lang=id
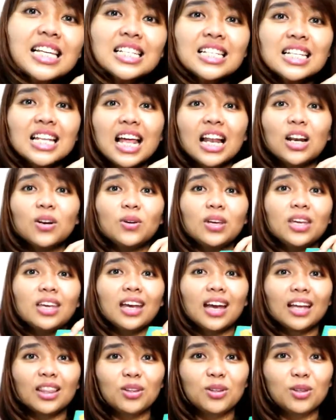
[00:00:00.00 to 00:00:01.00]
Selalu
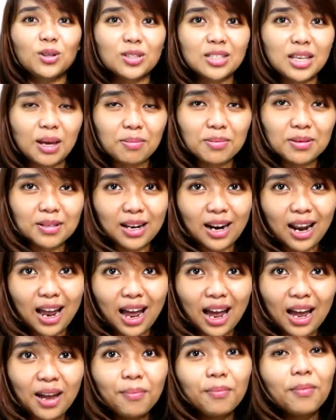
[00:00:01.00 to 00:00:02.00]
ingat untuk
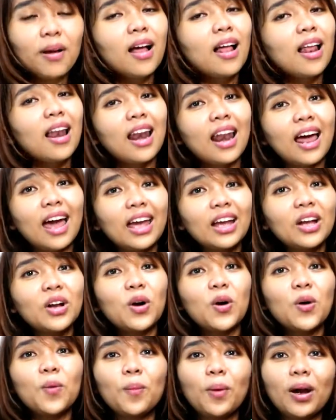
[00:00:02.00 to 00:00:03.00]
subscribe, like,
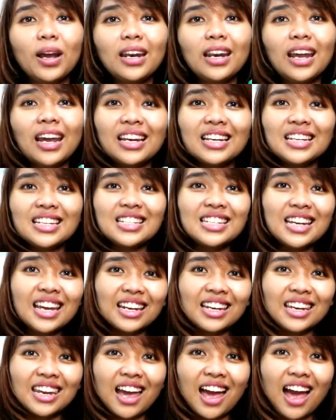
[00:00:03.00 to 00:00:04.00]
comment, and share
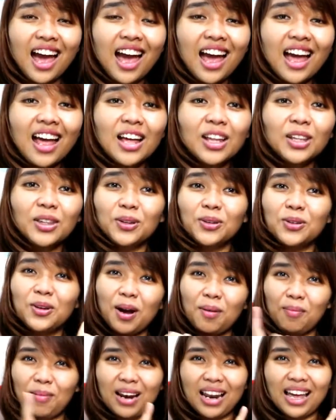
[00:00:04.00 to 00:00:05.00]
ya. Tunggu
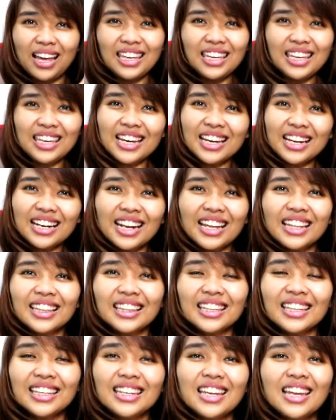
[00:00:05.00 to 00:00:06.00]
apa lagi ya
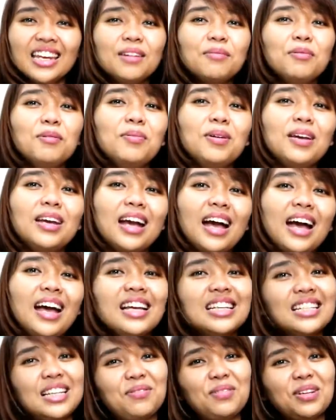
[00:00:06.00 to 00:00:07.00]
nanti dari Ibu
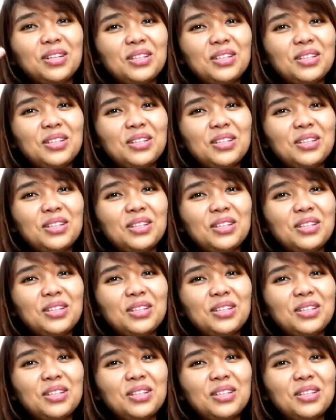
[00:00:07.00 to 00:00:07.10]
Pika. Sampai